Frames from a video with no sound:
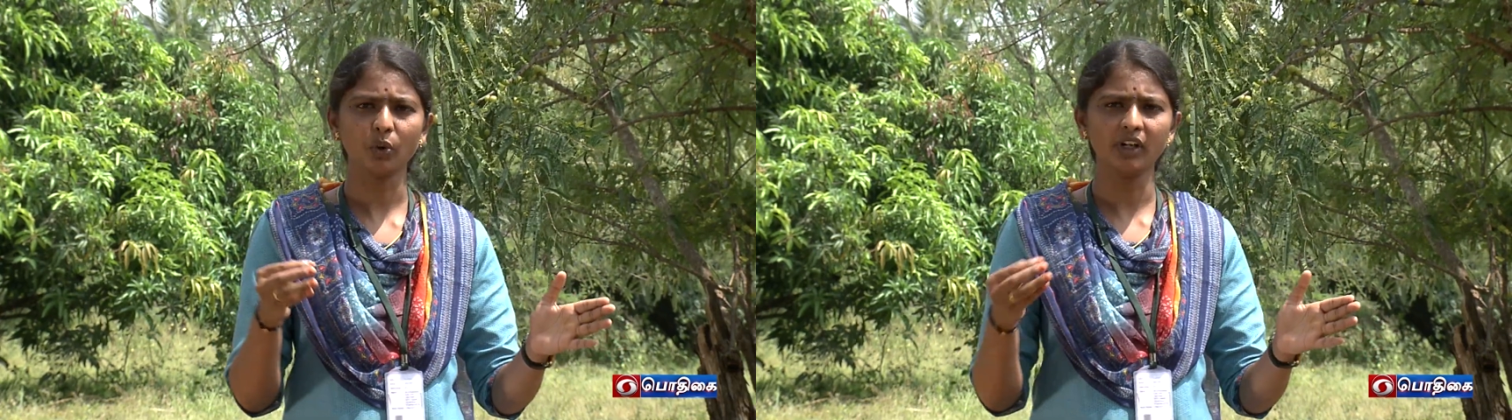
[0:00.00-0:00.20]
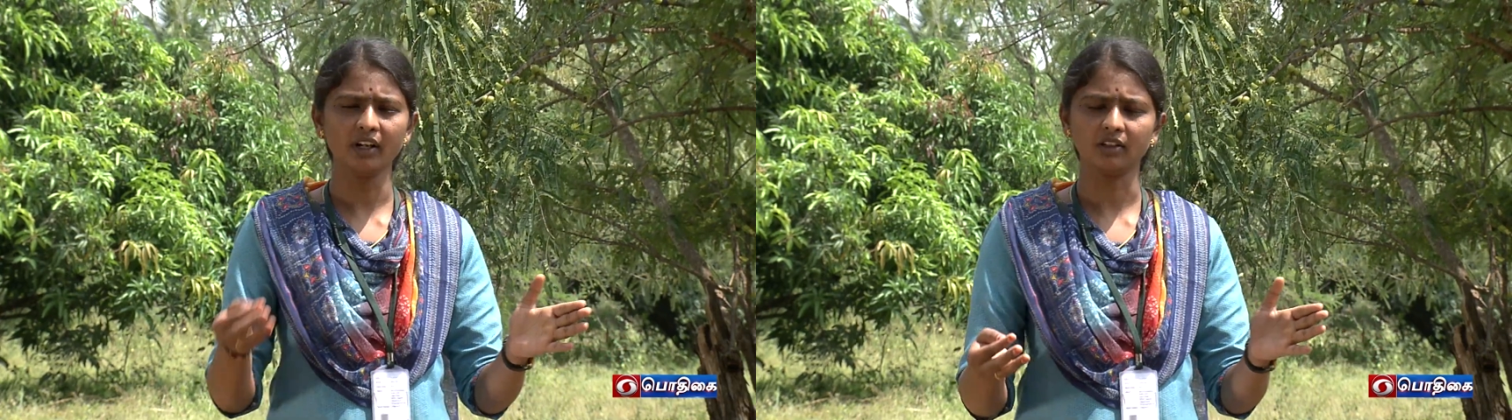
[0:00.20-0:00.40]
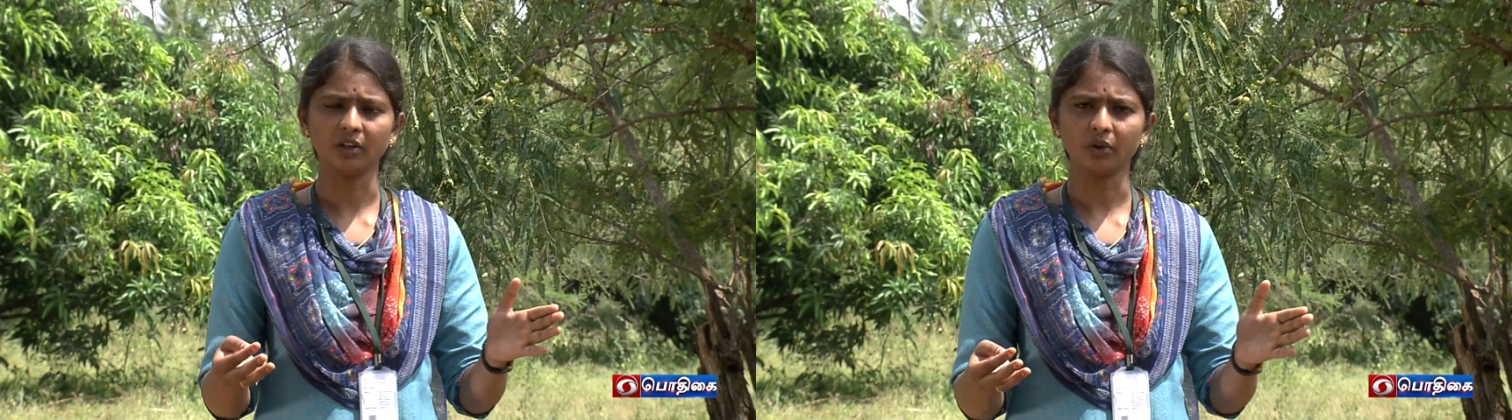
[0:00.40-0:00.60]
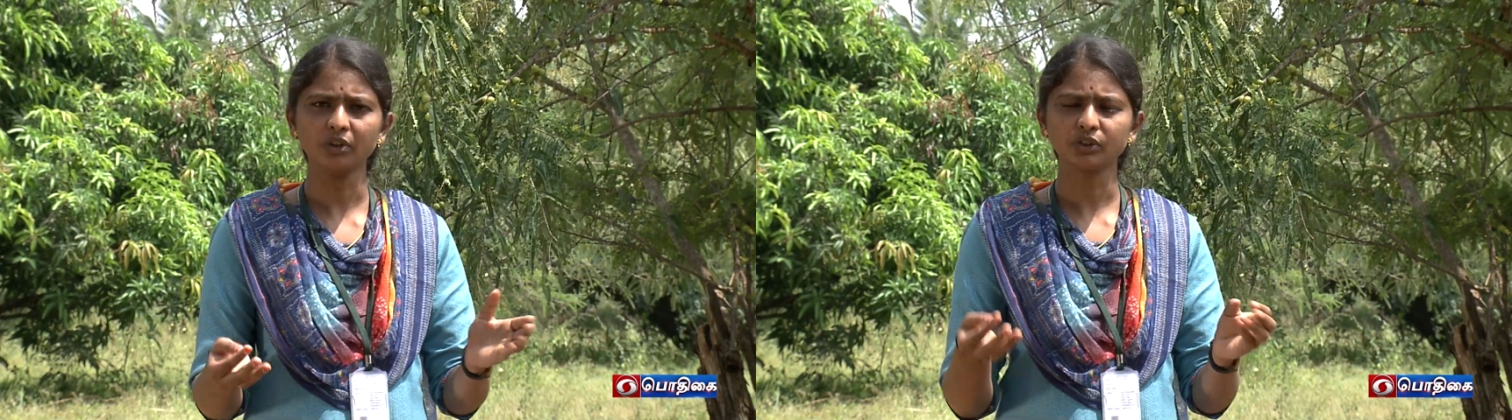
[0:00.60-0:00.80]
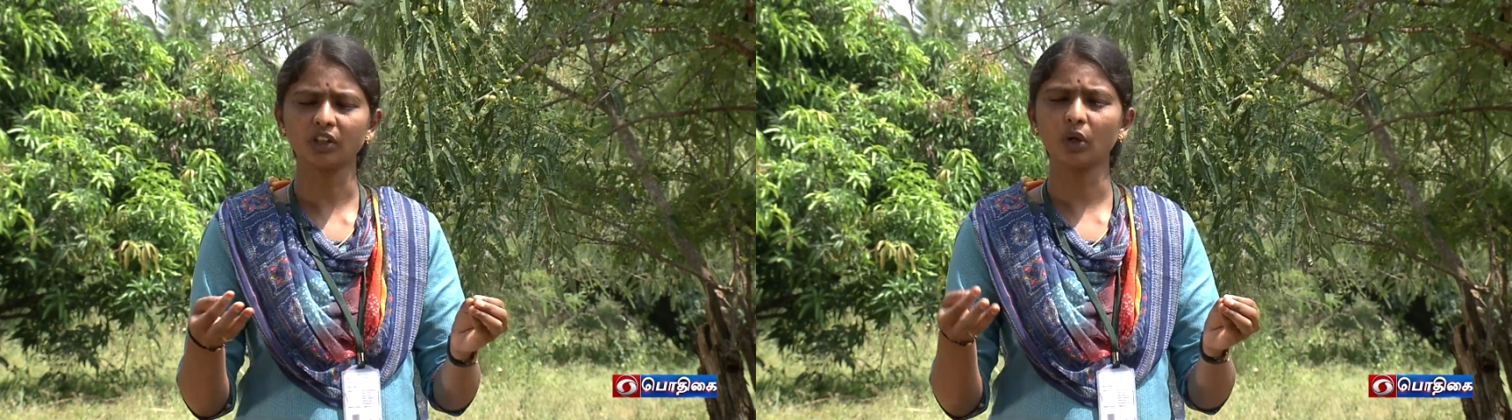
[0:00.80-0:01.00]
குழி
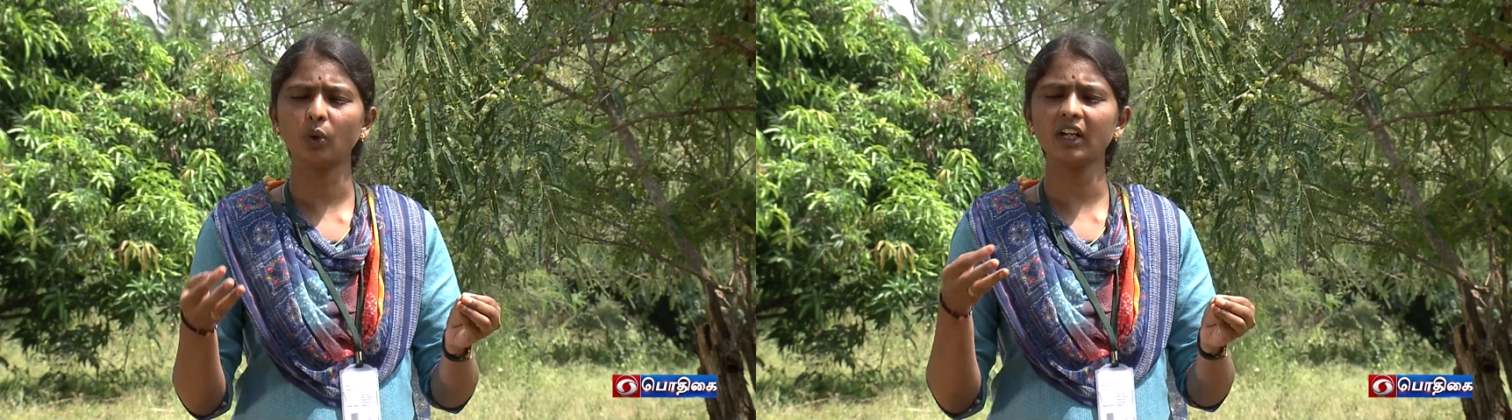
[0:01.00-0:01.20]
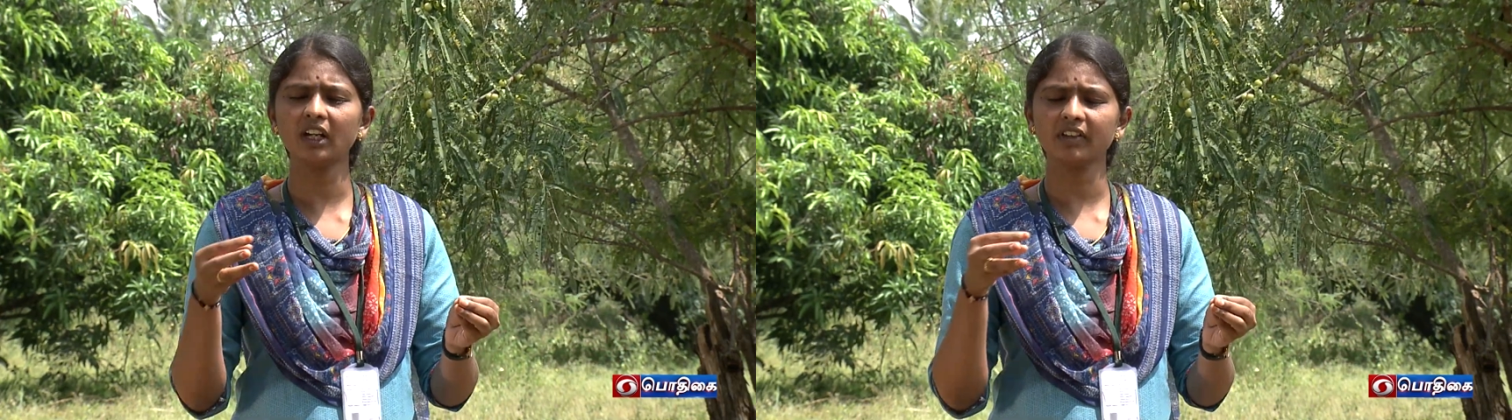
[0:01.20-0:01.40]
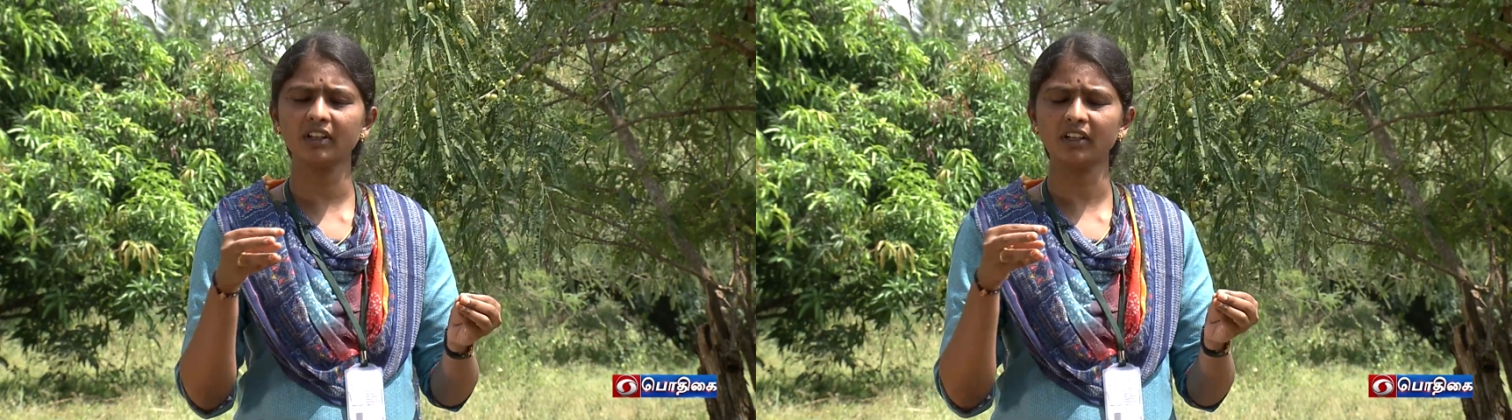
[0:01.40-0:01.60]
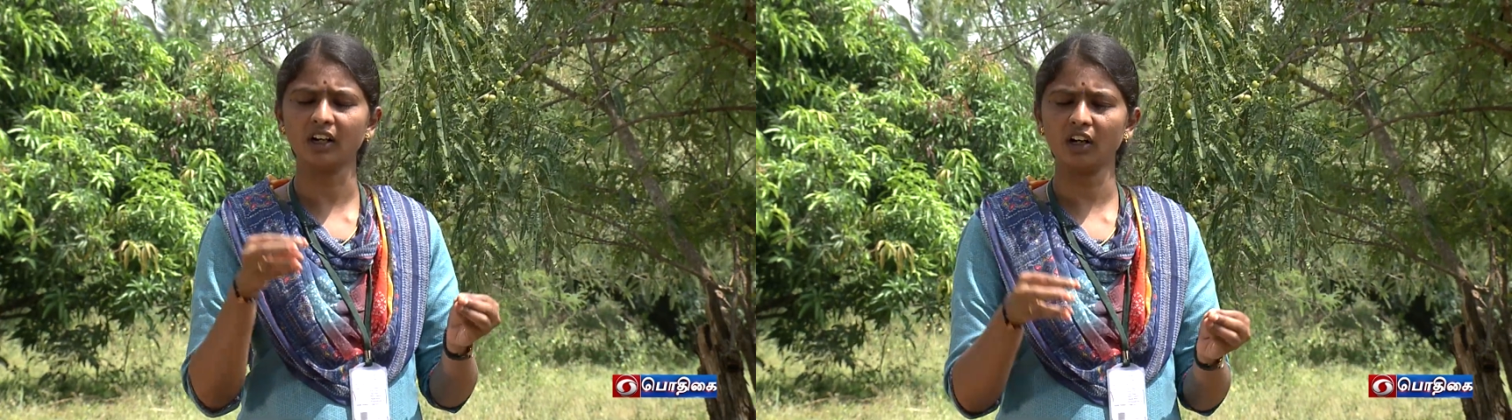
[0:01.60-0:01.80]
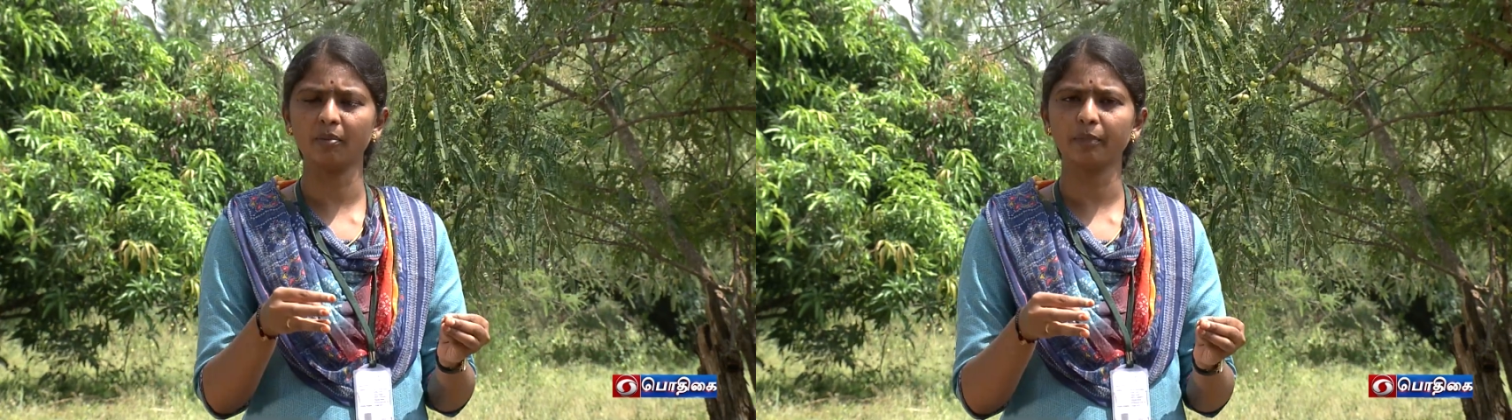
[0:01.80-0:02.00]
எடுத்துடணும் ஸோ அந்த குழியில் வந்து
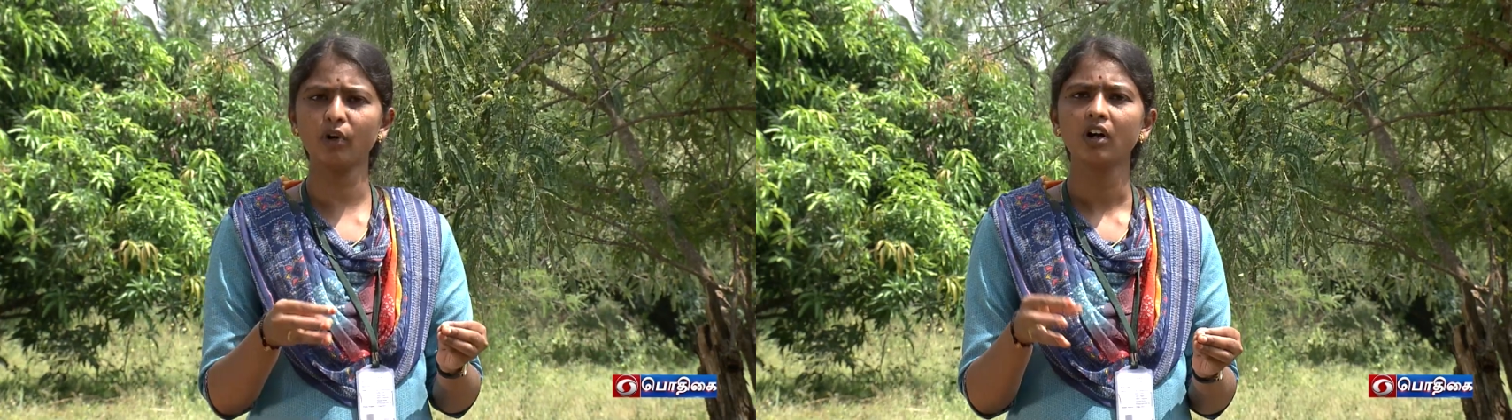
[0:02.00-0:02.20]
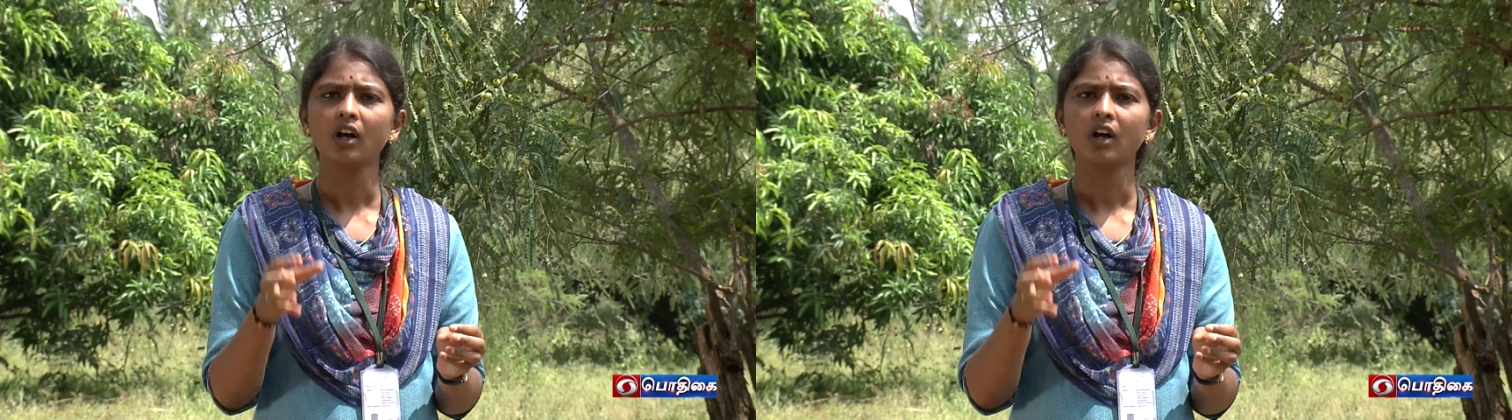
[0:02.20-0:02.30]
நடுறப்போ